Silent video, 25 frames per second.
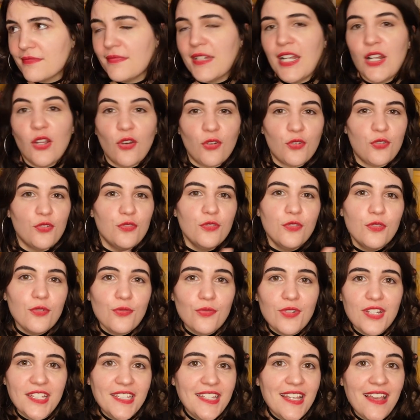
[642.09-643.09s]
alors que
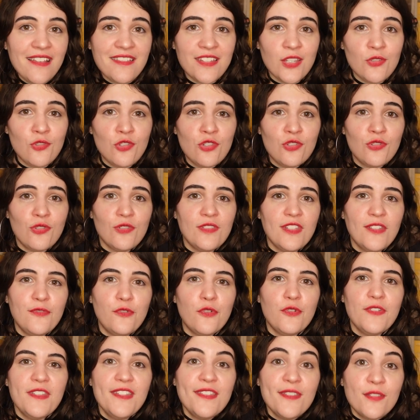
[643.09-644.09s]
non les gars, c'est juste que
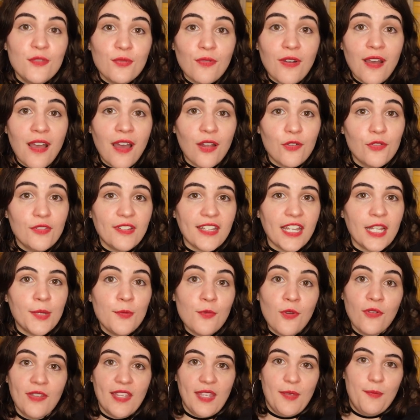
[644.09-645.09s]
niveau histoire, le
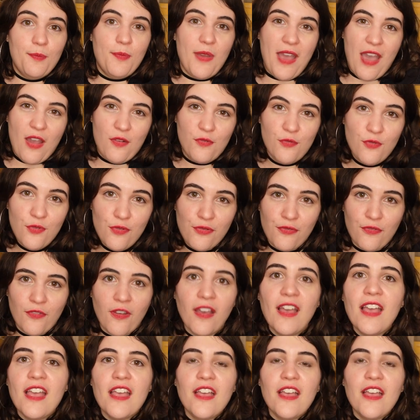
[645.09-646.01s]
traitement est pas ouf,